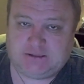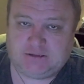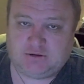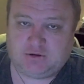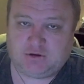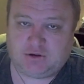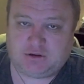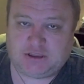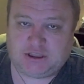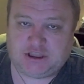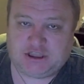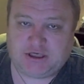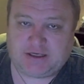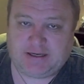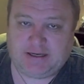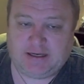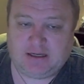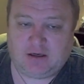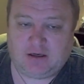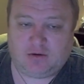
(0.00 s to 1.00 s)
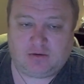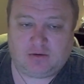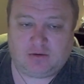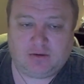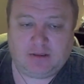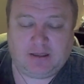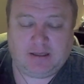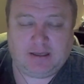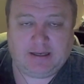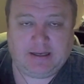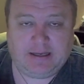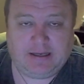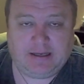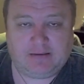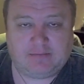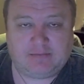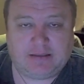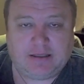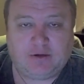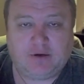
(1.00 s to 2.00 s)
Entonces chequenlo.
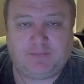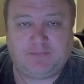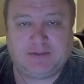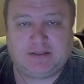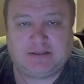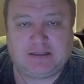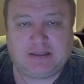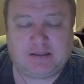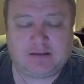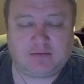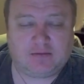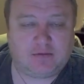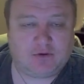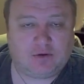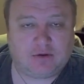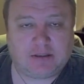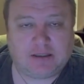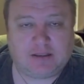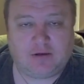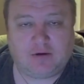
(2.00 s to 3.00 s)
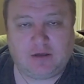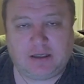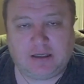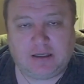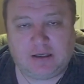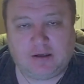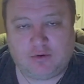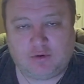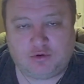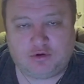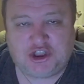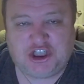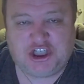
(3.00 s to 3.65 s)
Hey, quiero empezar contándole un